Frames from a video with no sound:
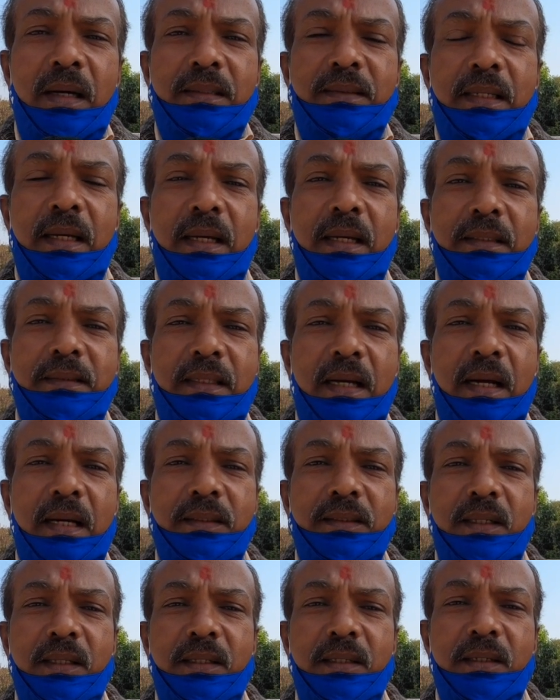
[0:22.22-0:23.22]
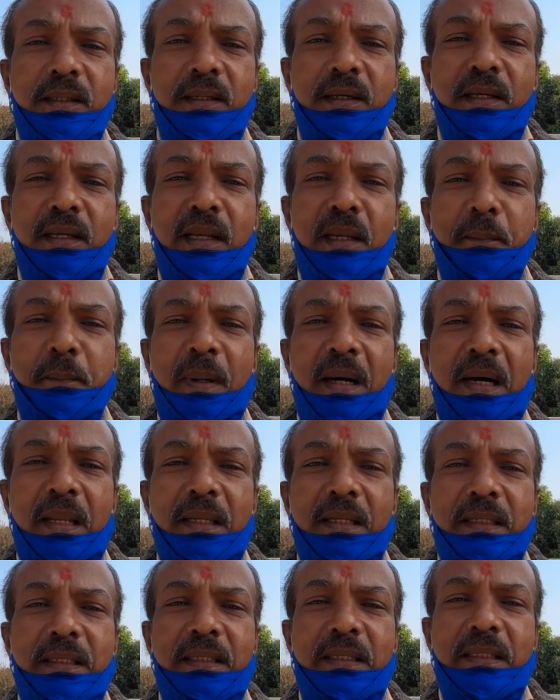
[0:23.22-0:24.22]
ऐसा है जहाँ तक
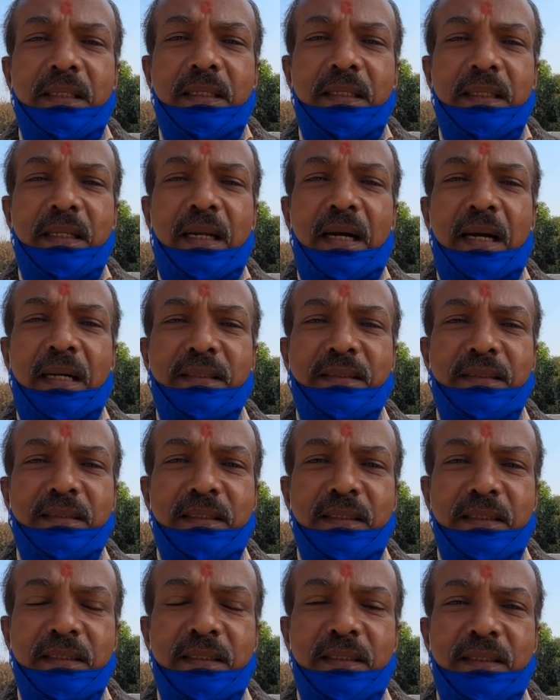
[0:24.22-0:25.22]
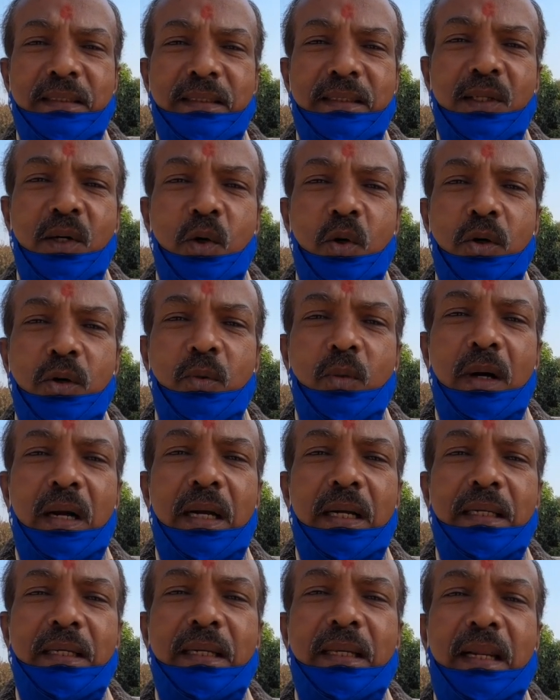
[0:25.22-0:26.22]
नेपाल की राजनीति और
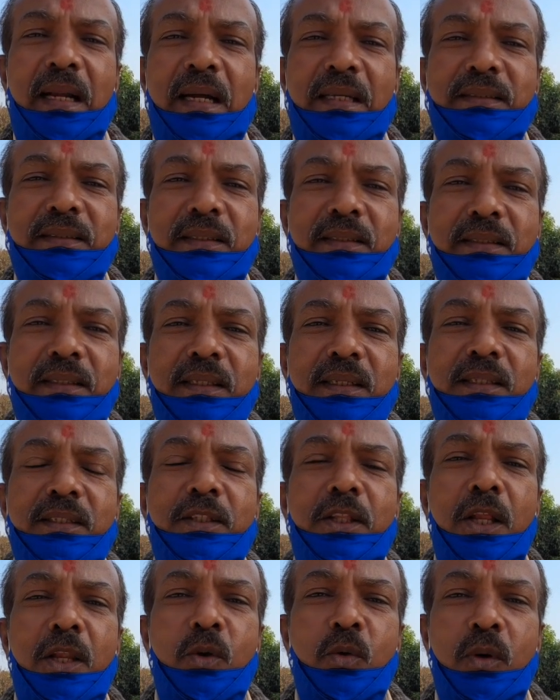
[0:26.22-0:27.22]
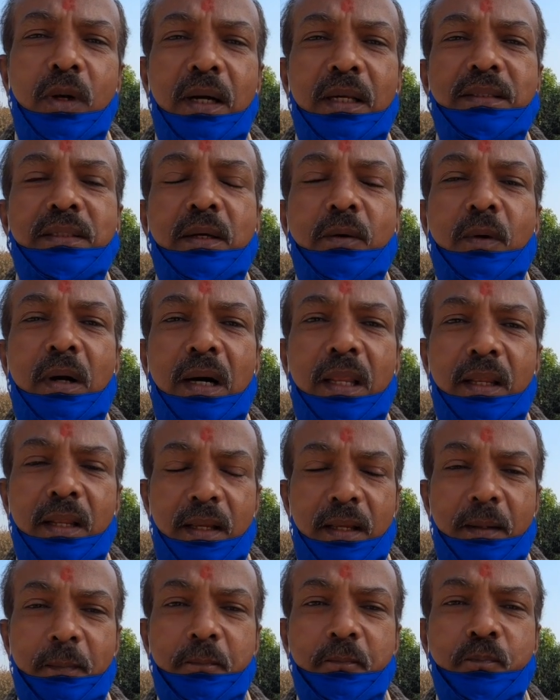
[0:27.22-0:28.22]
वहाँ के राजनीतिक दलों का सवाल
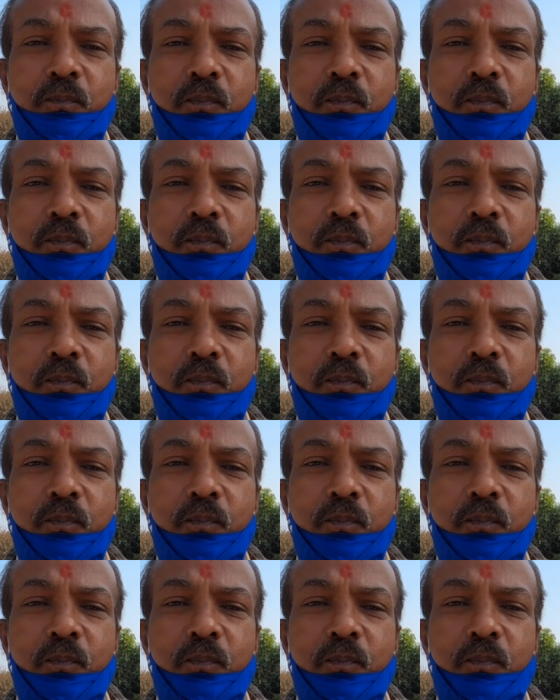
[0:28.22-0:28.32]
है